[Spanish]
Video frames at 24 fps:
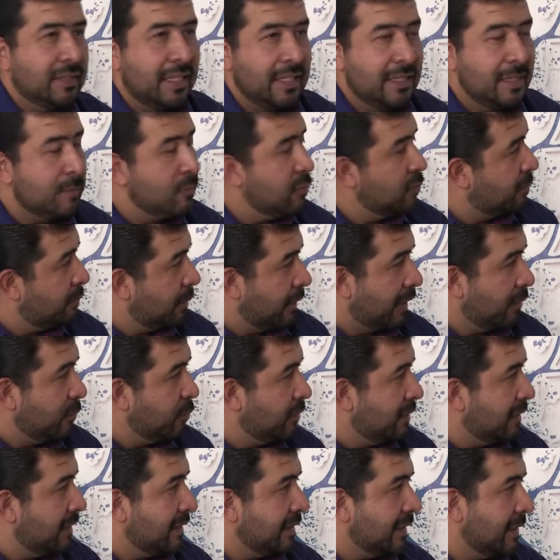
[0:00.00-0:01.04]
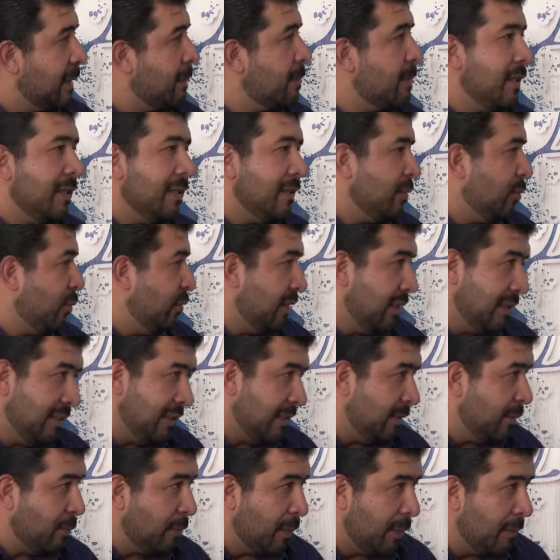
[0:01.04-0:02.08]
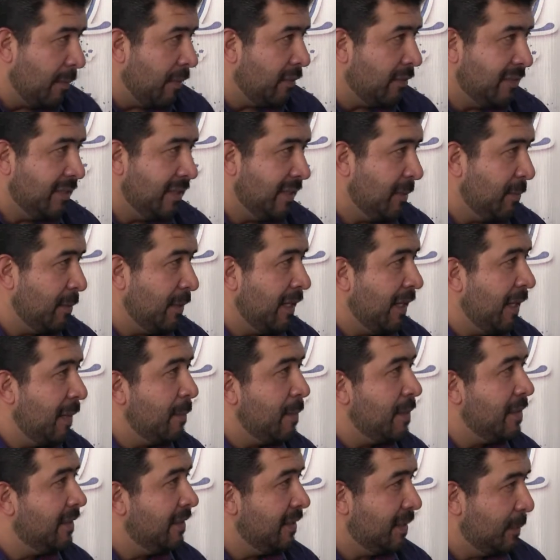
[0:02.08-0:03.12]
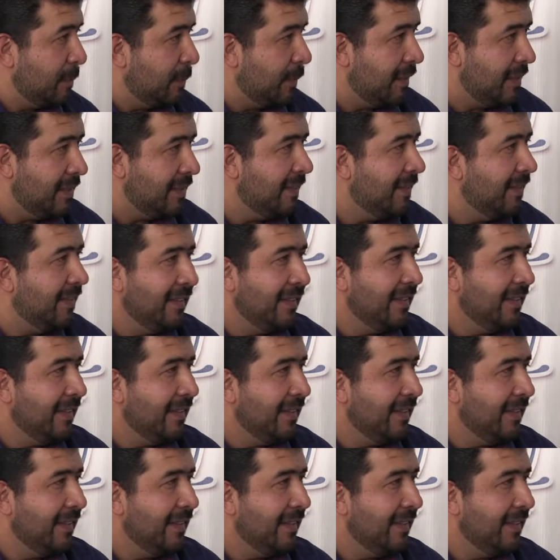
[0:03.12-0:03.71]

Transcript: Te hacemos preguntas rápidas, contestas lo primero que se te viene a la mente, ¿te parece?